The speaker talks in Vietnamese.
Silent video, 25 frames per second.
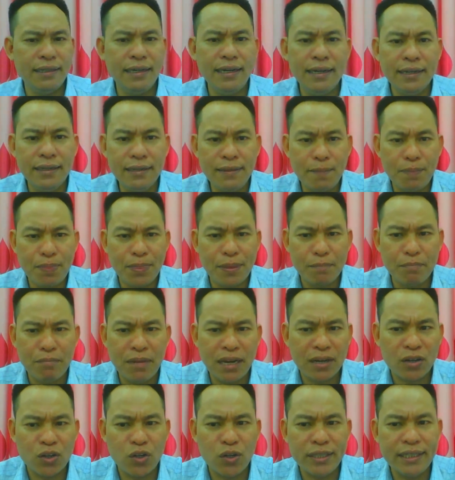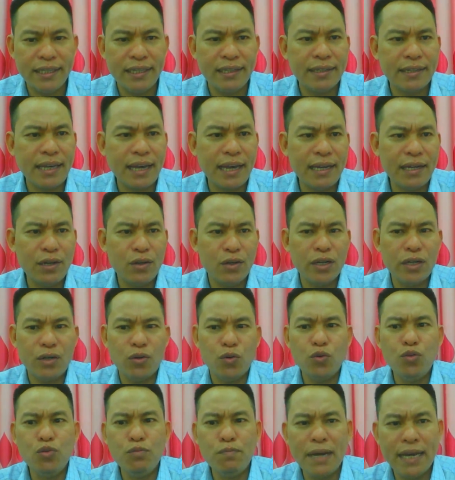lớn mà có những cái gọi là u